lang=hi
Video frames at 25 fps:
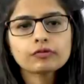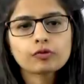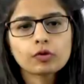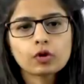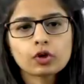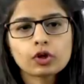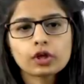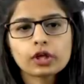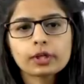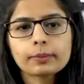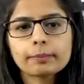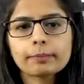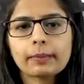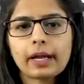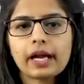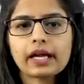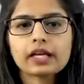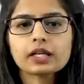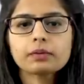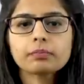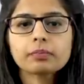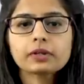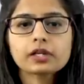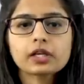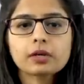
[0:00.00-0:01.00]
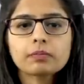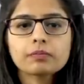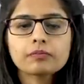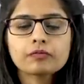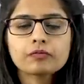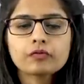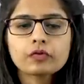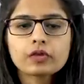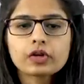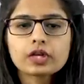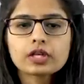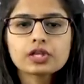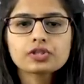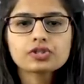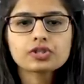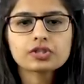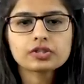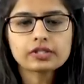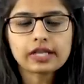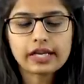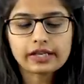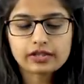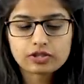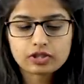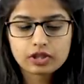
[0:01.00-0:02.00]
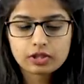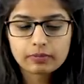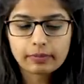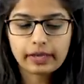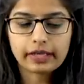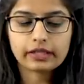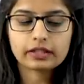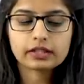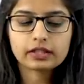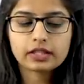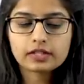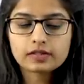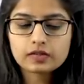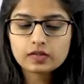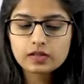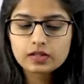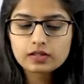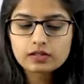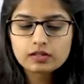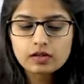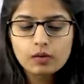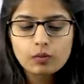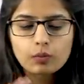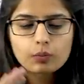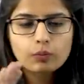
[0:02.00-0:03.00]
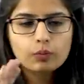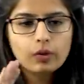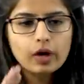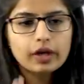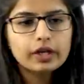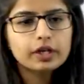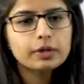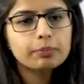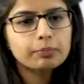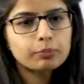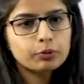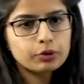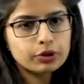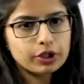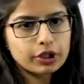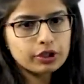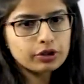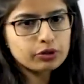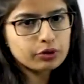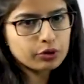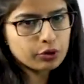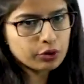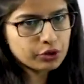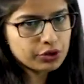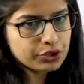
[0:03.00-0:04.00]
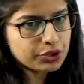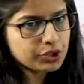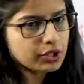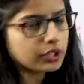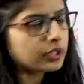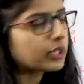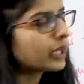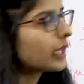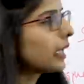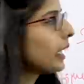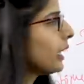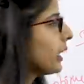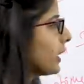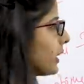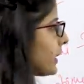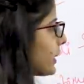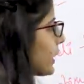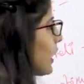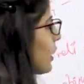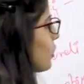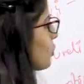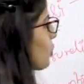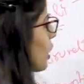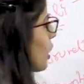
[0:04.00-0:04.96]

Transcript: following बैंक बिकम फर्स्ट सेंट्रल बैंक दिस इज द वन important क्वेश्चन ठीक है तो